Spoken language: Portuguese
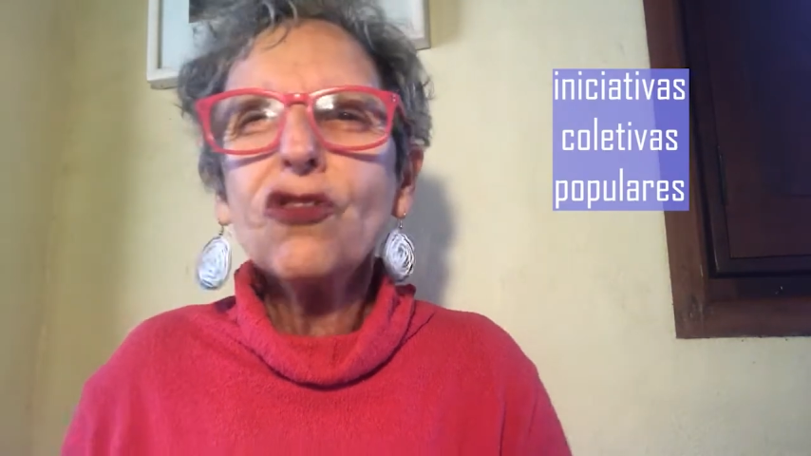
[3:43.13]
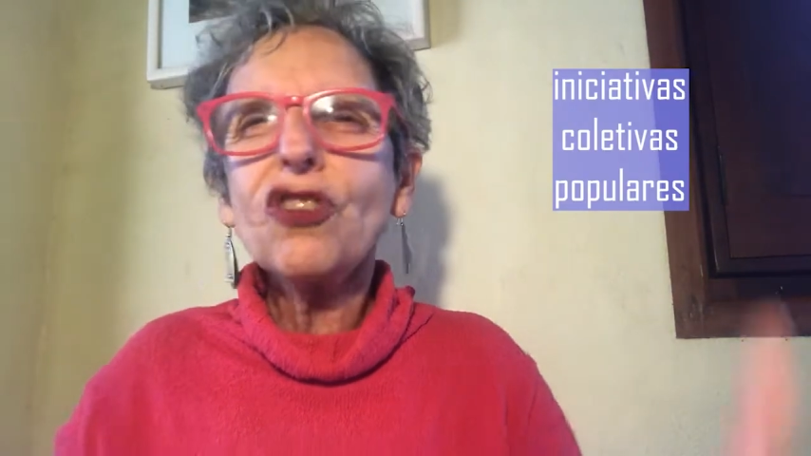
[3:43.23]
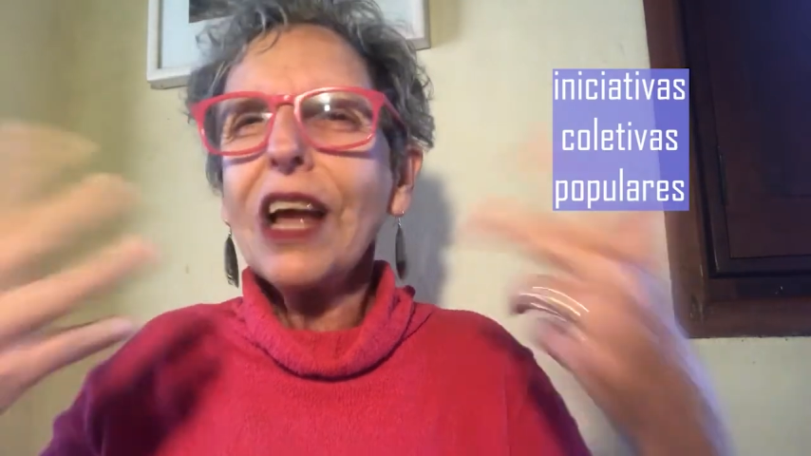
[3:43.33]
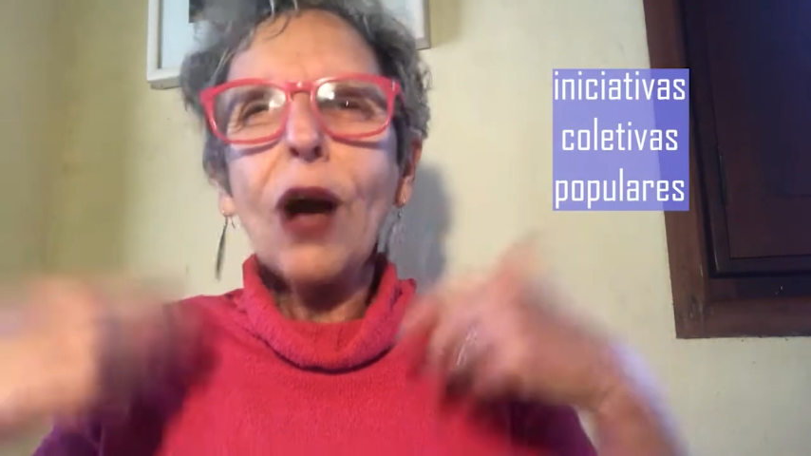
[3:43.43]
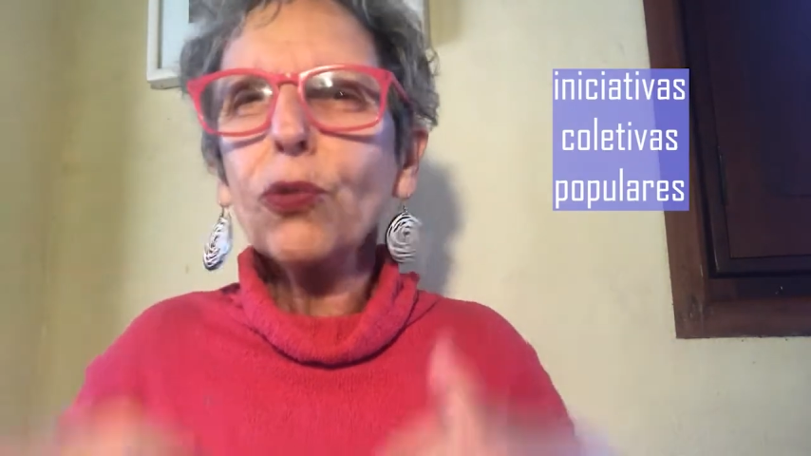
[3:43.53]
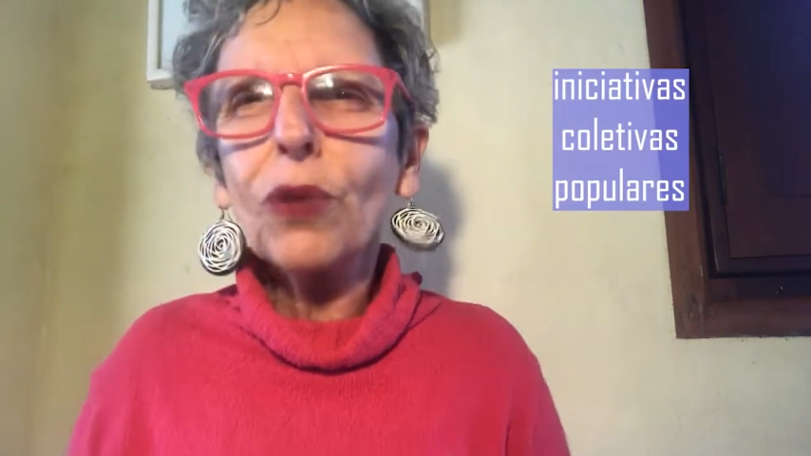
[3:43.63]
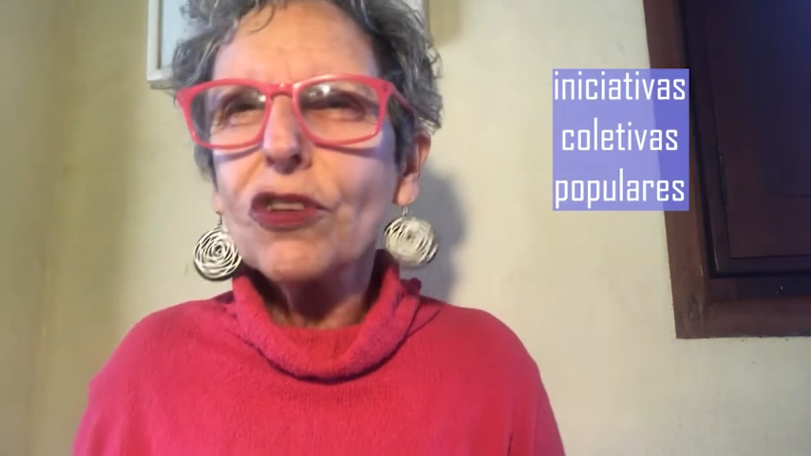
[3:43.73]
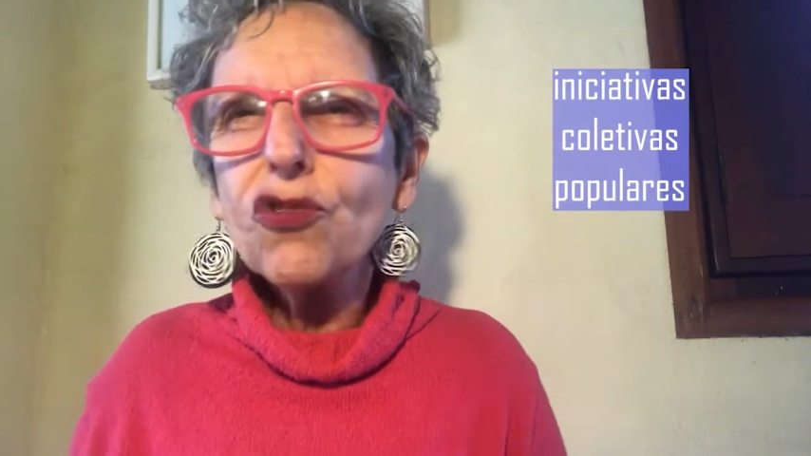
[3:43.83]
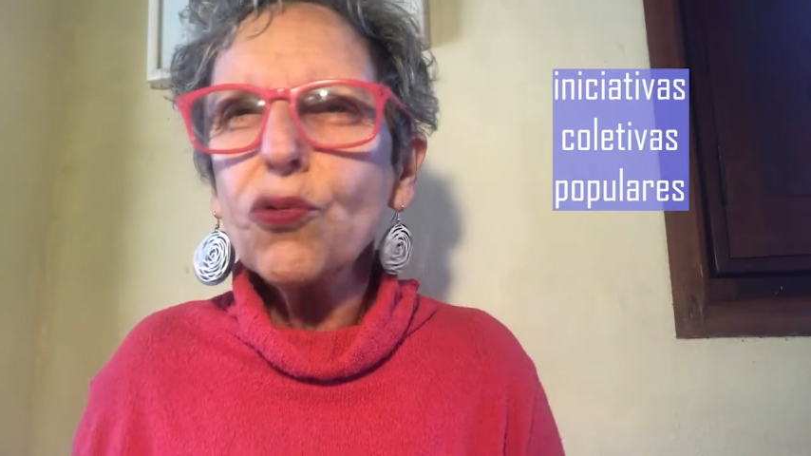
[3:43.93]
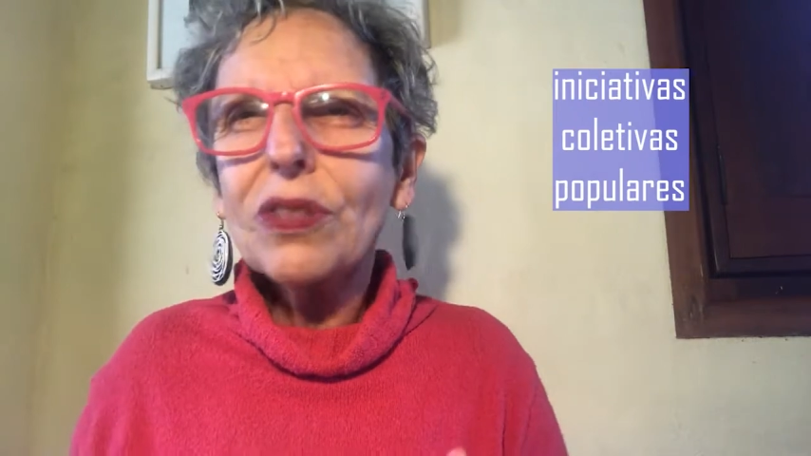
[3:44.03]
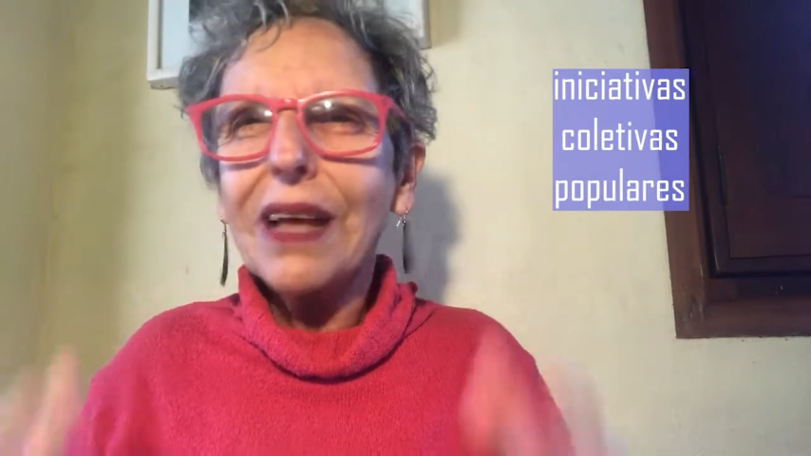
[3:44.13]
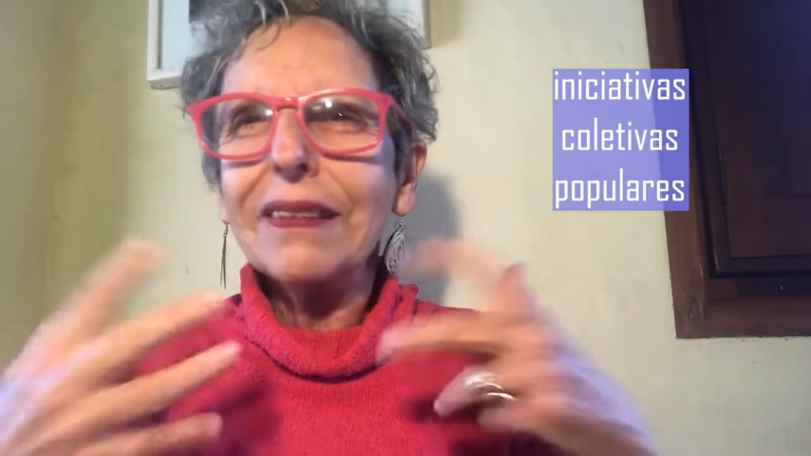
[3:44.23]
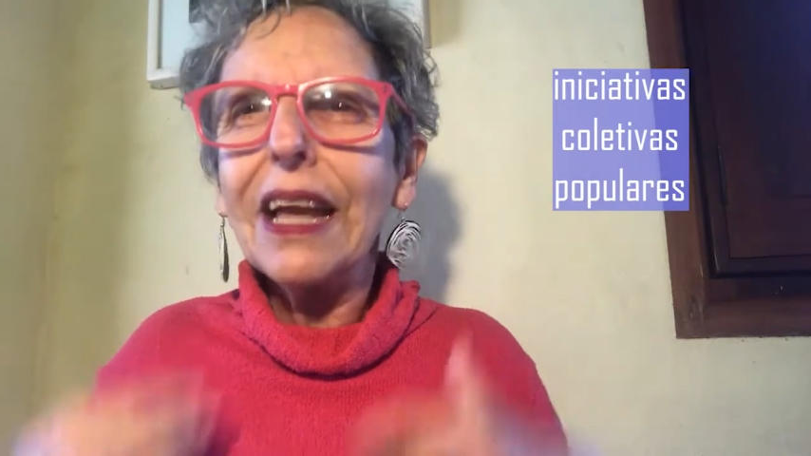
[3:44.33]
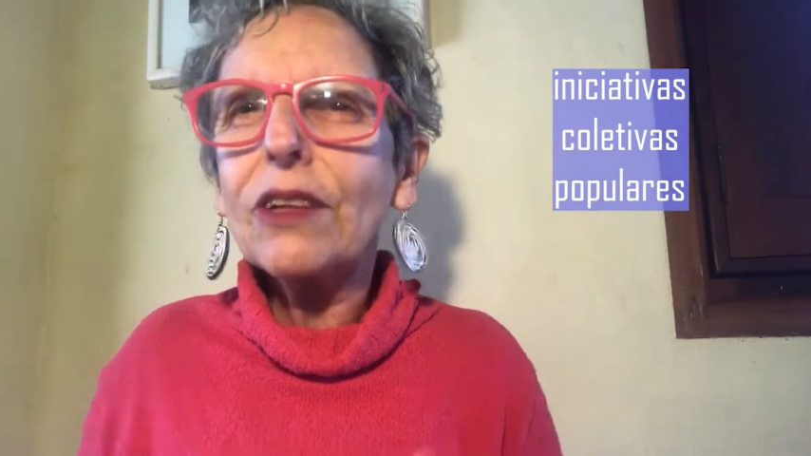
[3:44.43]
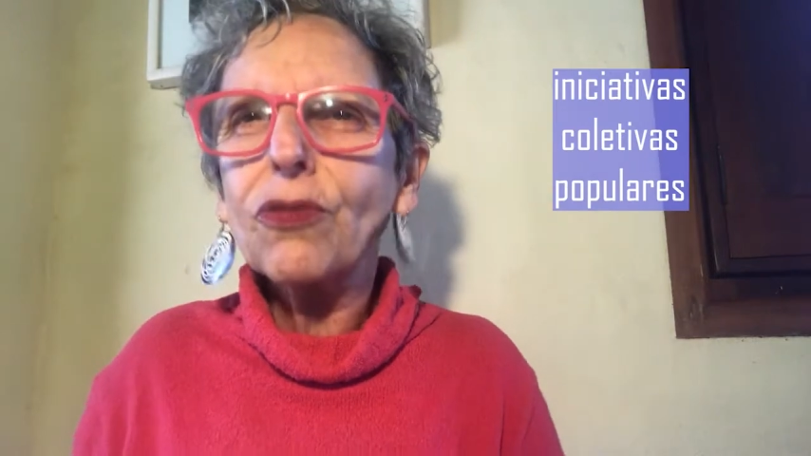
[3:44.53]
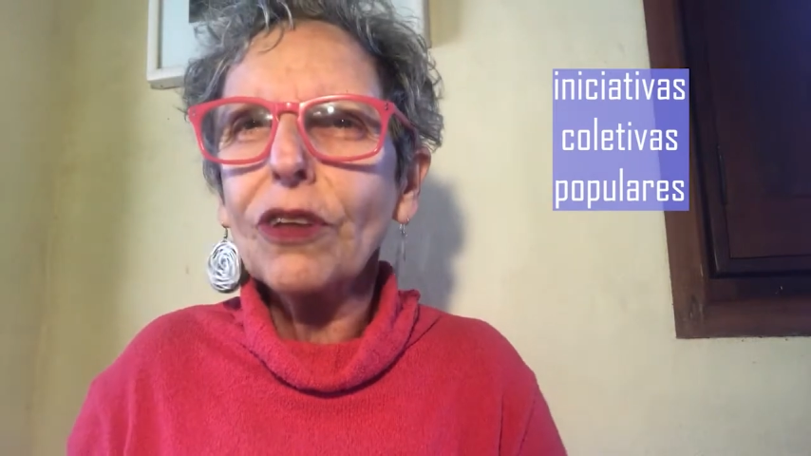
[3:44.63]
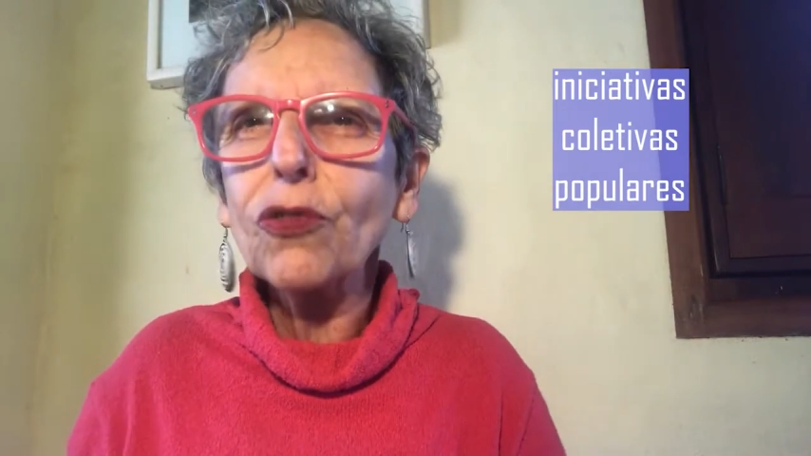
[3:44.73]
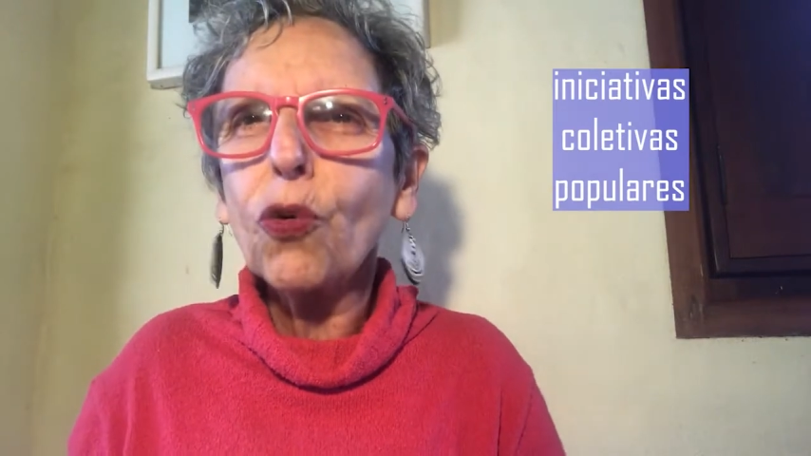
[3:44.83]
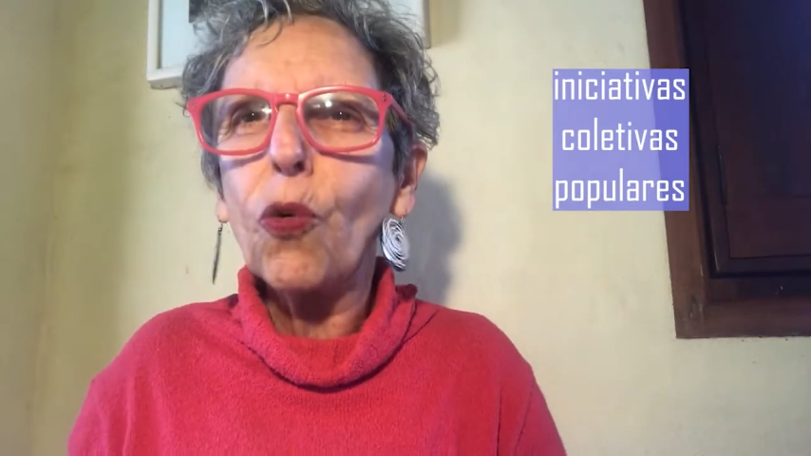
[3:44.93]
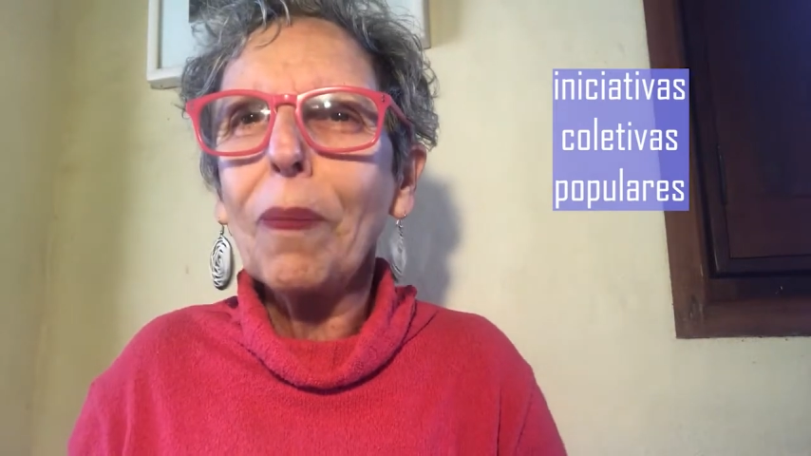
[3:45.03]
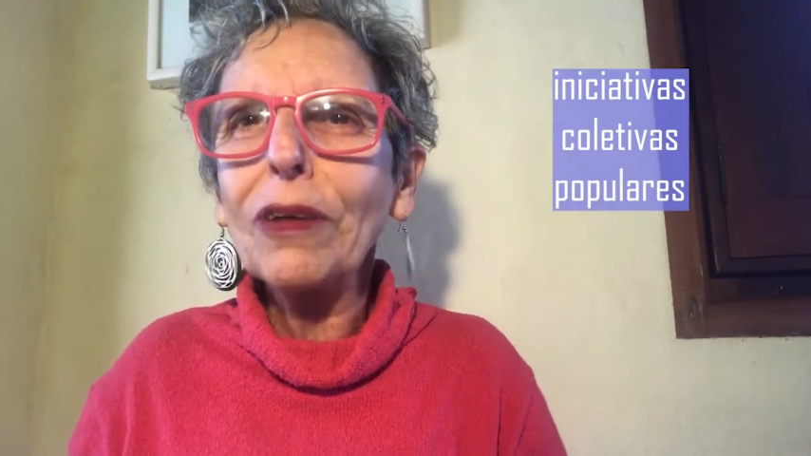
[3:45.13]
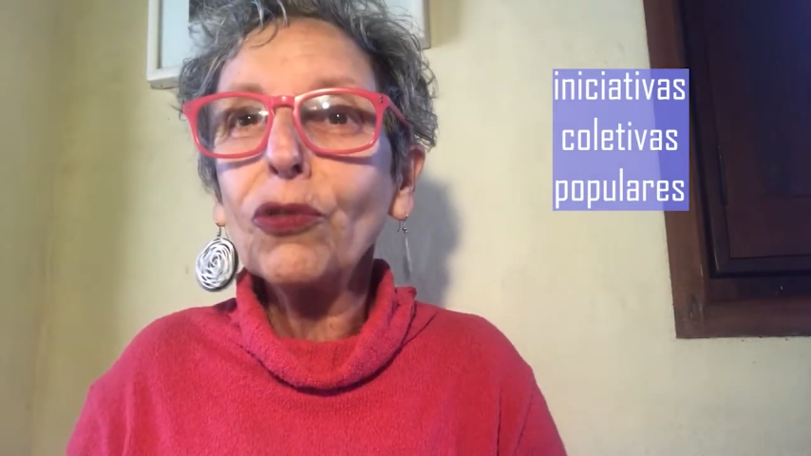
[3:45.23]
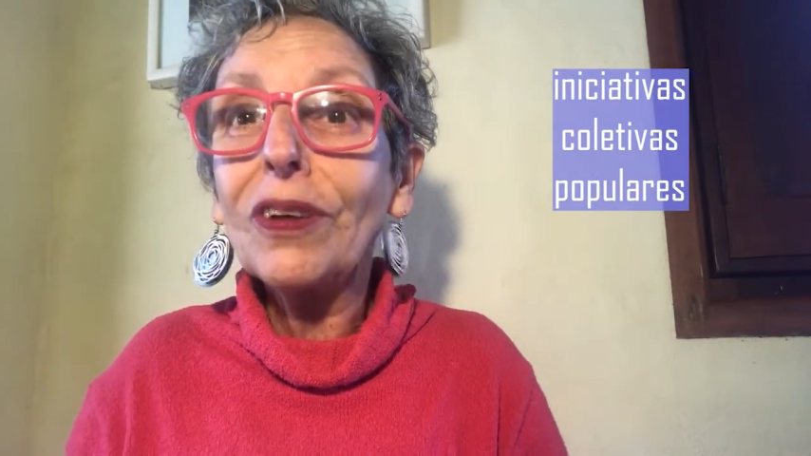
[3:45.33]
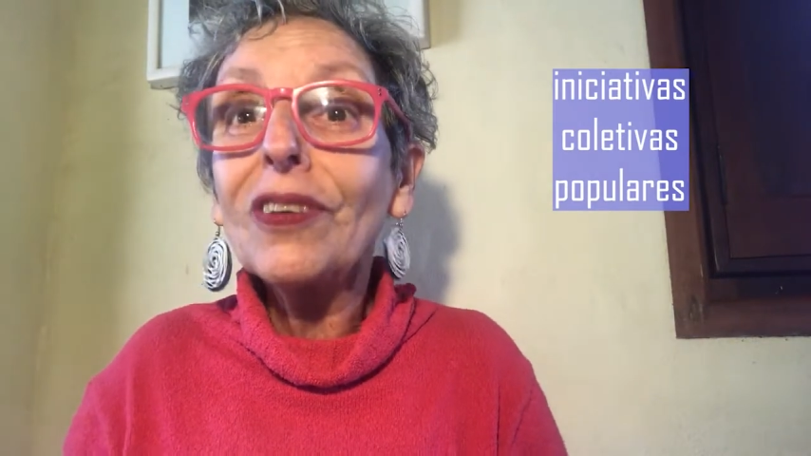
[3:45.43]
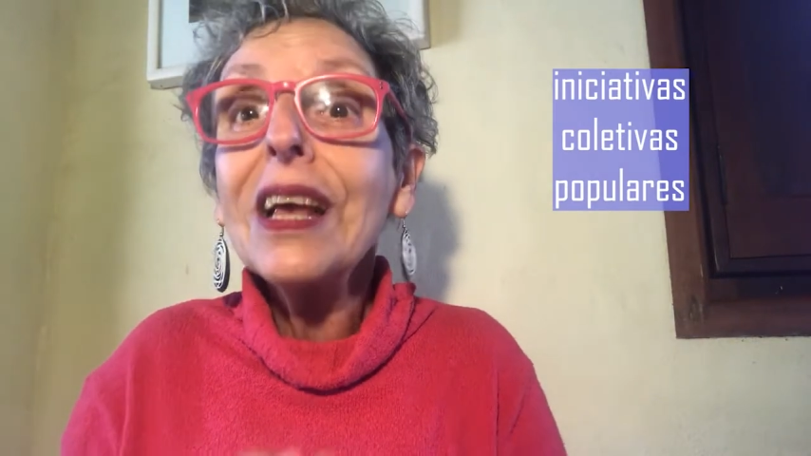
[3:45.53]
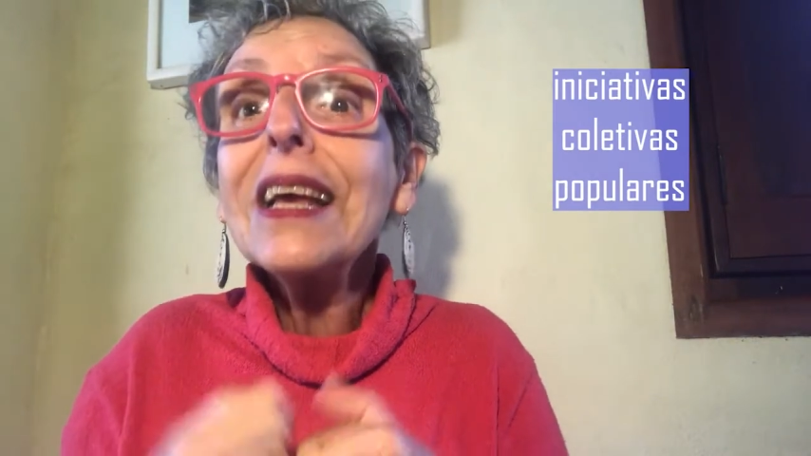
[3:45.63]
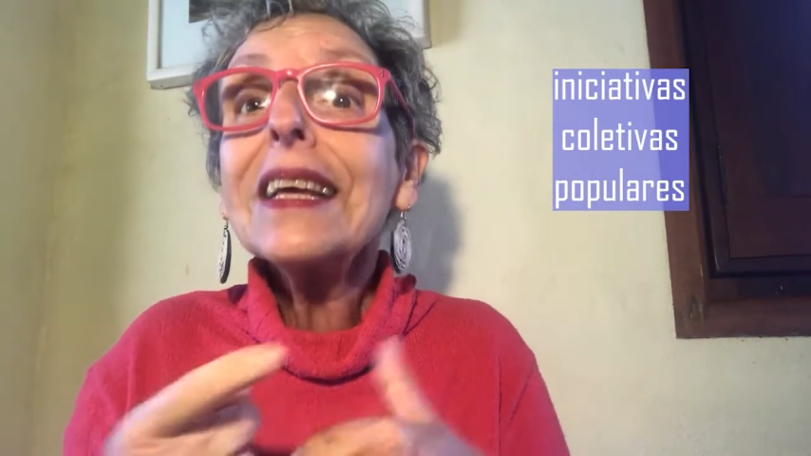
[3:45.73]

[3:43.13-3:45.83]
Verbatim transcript: de autoajuda dentro das ocupações,